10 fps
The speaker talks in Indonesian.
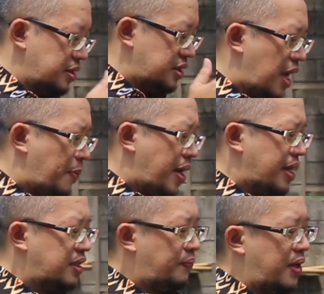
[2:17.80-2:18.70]
siapa
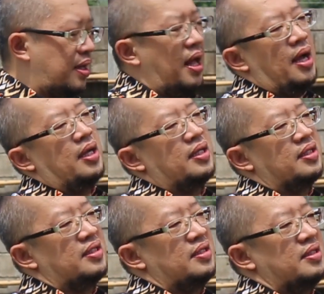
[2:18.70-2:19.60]
yang dibela?
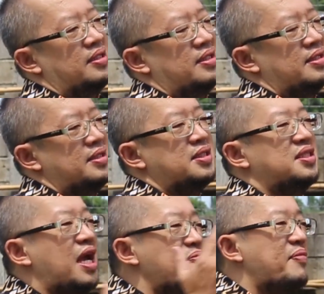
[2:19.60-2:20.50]

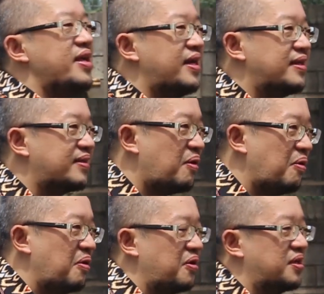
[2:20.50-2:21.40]
Siapa yang
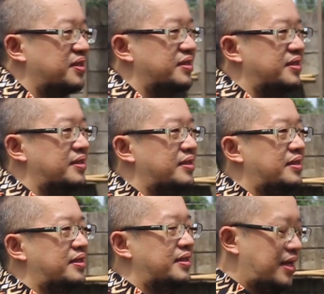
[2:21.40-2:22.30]
ditolong?
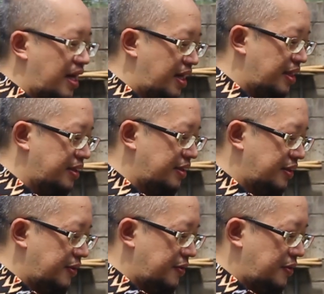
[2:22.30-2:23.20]
Nah,
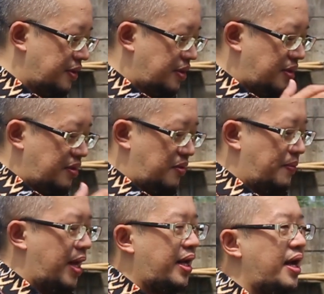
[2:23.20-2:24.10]

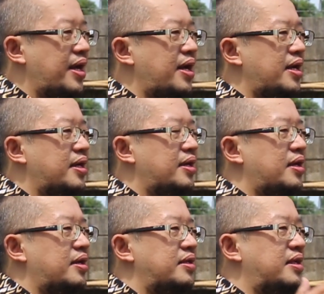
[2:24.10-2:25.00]
maka
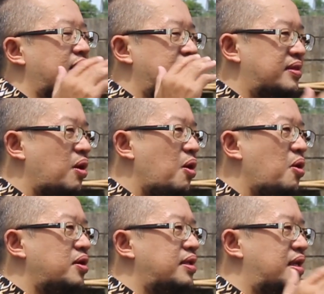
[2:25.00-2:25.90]
yang
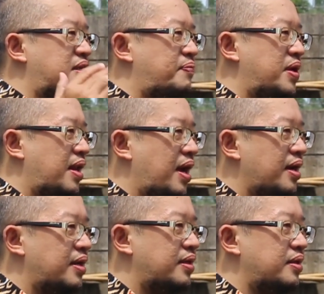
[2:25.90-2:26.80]
ditolong dan dibela,
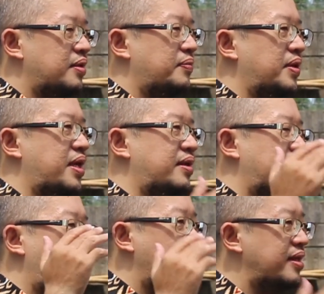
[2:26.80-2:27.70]
melihat
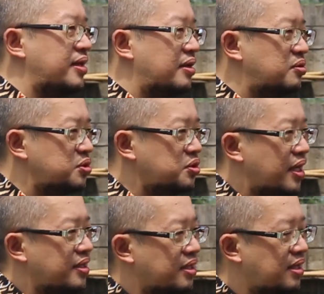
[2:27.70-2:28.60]
dari ayat yang 7
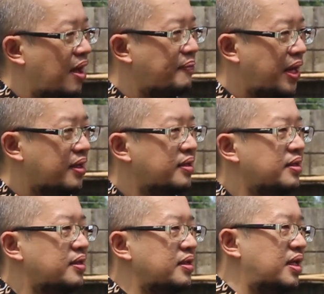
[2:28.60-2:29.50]
ayat yang
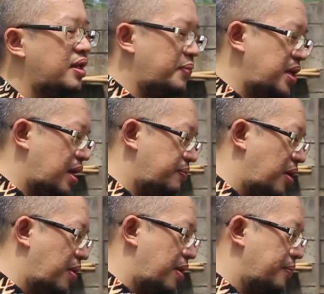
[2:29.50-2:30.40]
8, kita melihat
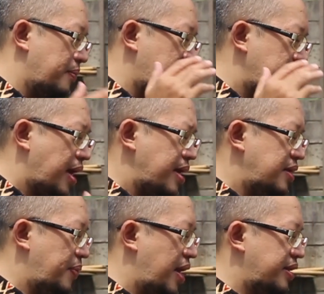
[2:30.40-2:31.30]
bahwa mereka
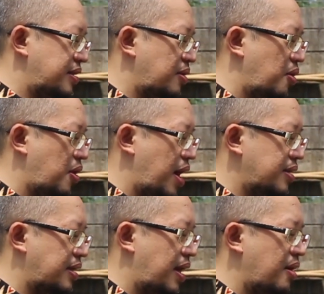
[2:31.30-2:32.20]
yang dibela ditolong
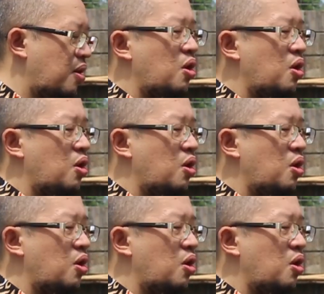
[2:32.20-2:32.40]
adalah